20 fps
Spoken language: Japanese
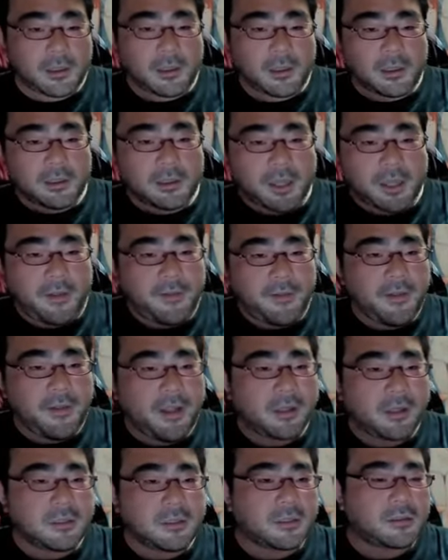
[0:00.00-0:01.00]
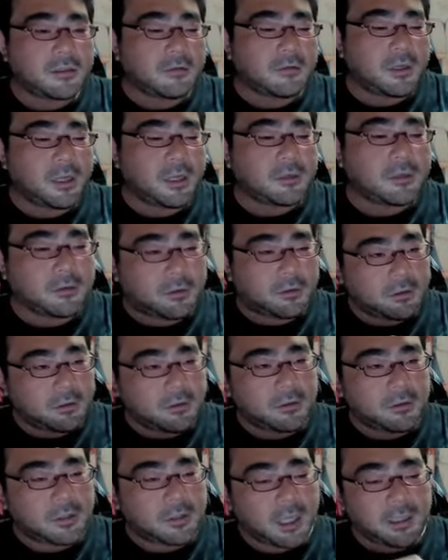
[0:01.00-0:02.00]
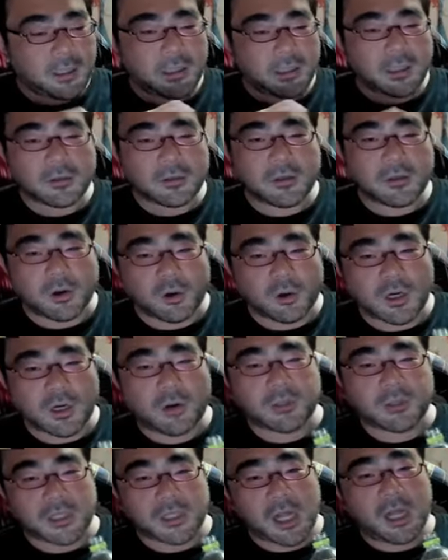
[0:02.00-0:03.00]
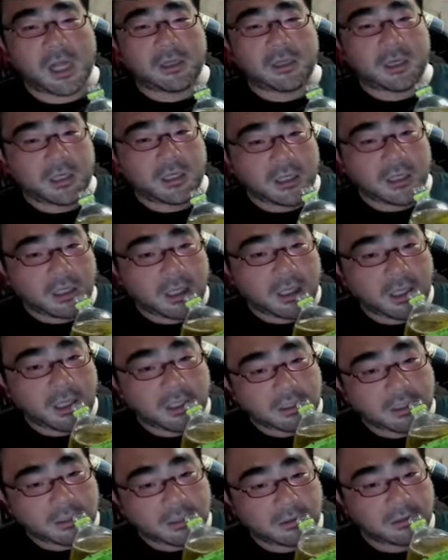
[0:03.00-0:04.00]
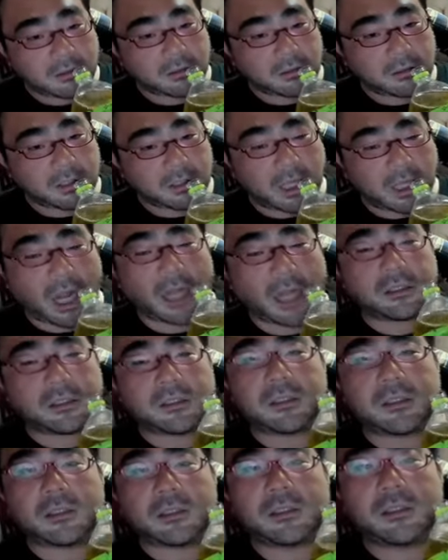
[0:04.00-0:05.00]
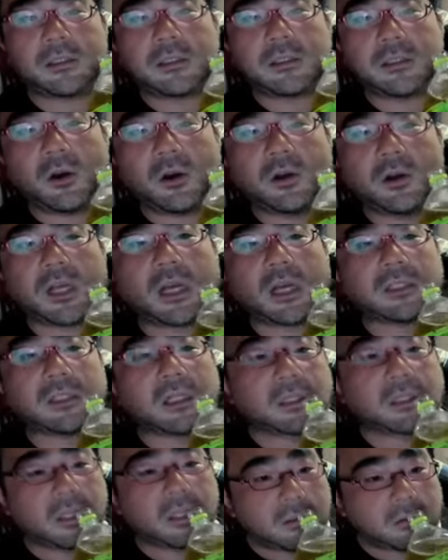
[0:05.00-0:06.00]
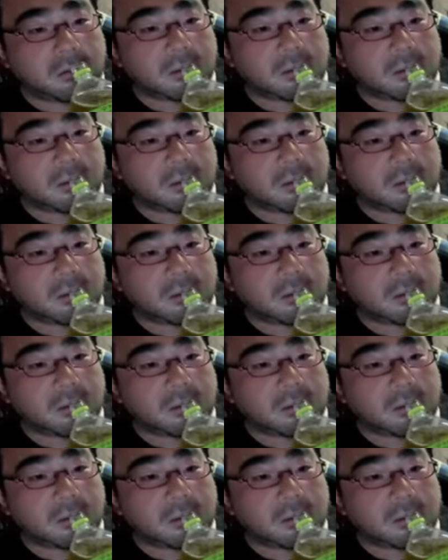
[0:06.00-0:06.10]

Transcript: 天然ストレート天然ストレートコラボじゃないのだってあいつ400だったよ。